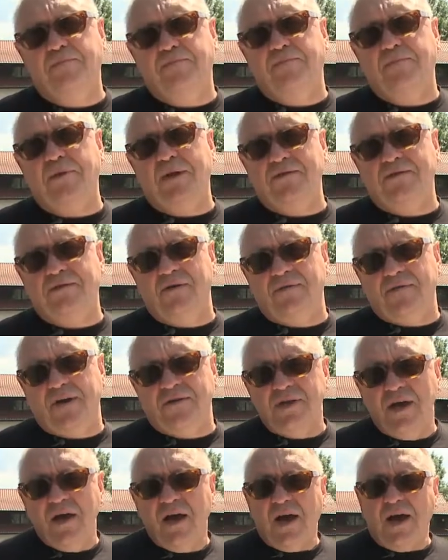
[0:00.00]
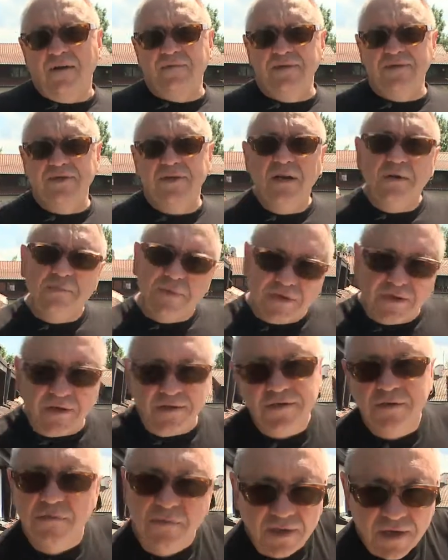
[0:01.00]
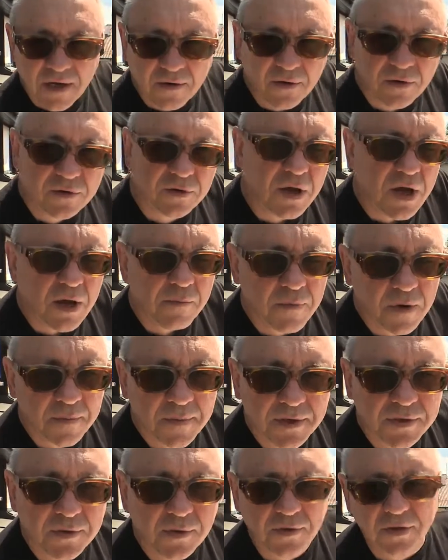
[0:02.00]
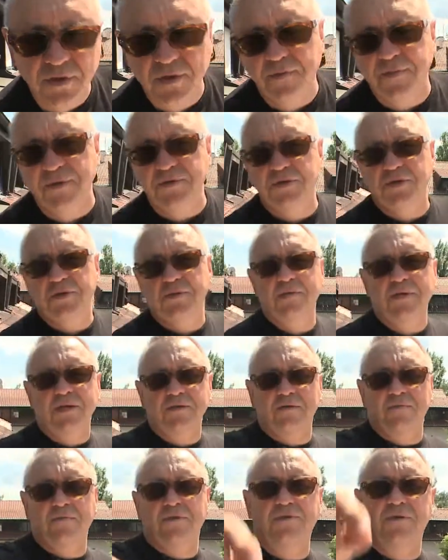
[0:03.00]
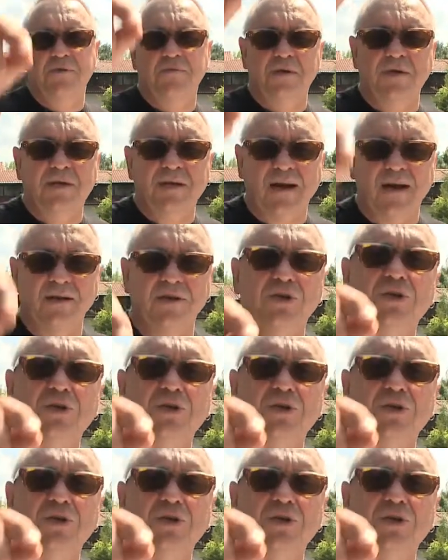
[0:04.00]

pracować. A więc ile miesięcy minęło od momentu, kiedy powiedzieliśmy, na co będziemy grali